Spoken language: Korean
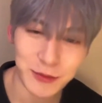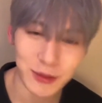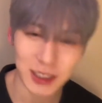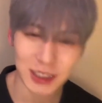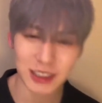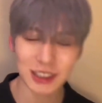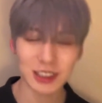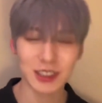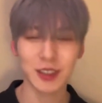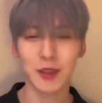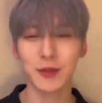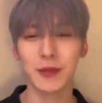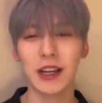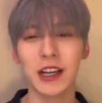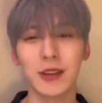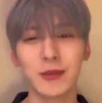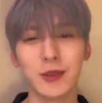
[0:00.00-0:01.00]
맛있는 거
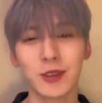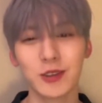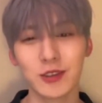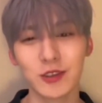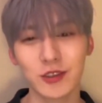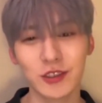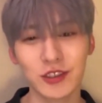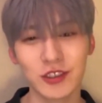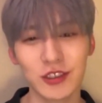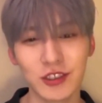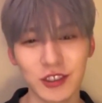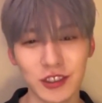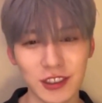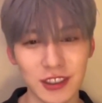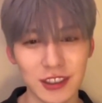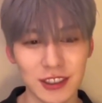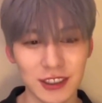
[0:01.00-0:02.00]
많이
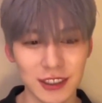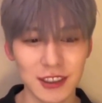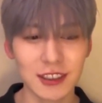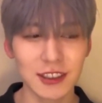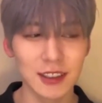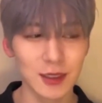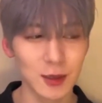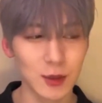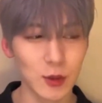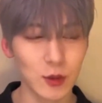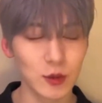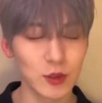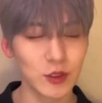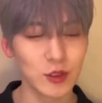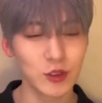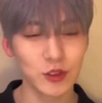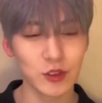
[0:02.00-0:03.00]
먹고
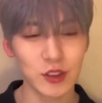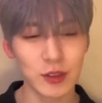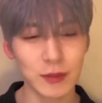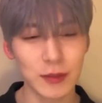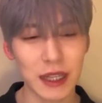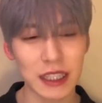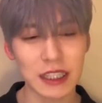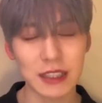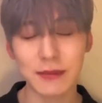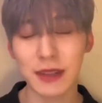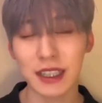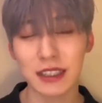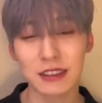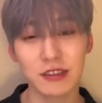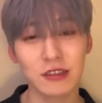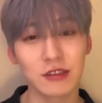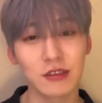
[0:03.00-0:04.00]
좋은 추억 많이
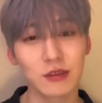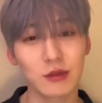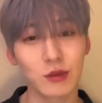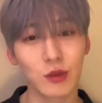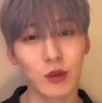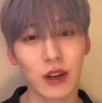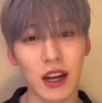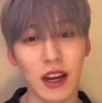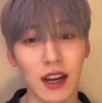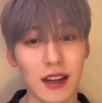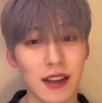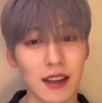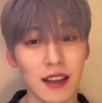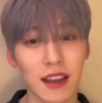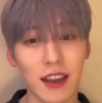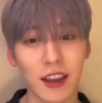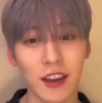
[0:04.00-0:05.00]
만들고
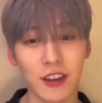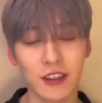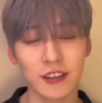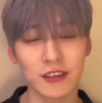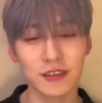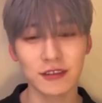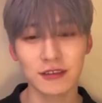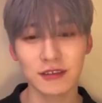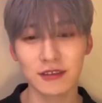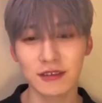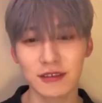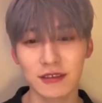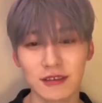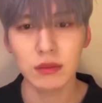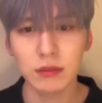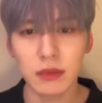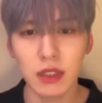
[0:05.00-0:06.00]
돌아갈게요
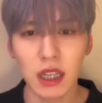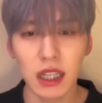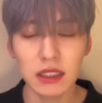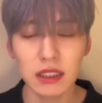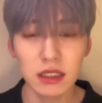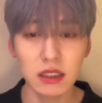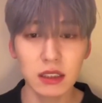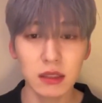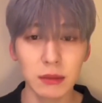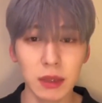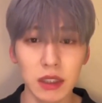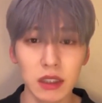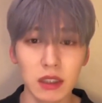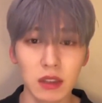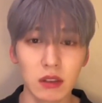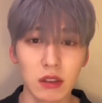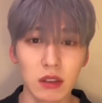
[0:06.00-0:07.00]
하트를
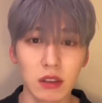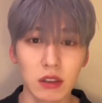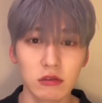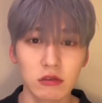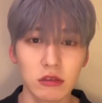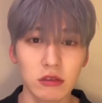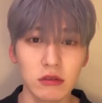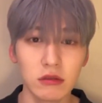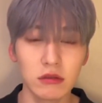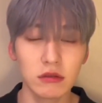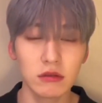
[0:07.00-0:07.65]
만들어 달라고요?